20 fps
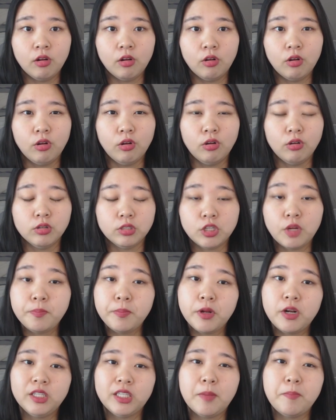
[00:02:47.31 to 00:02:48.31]
어,
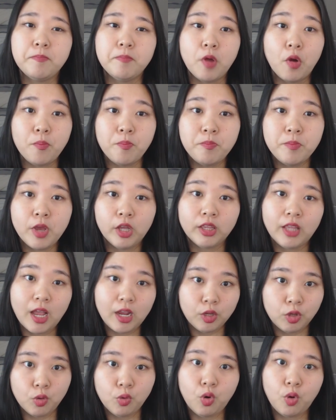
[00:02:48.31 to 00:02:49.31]
선별된 몇몇
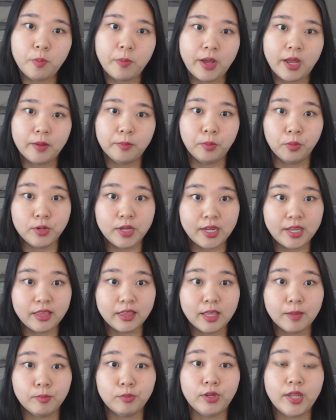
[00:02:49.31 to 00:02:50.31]
학교로만 보내기
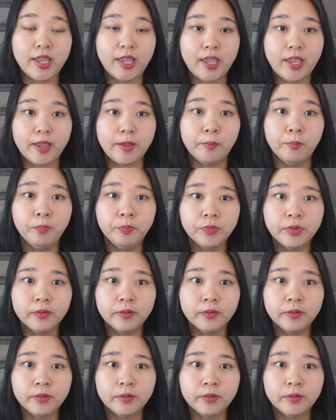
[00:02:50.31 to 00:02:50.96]
때문에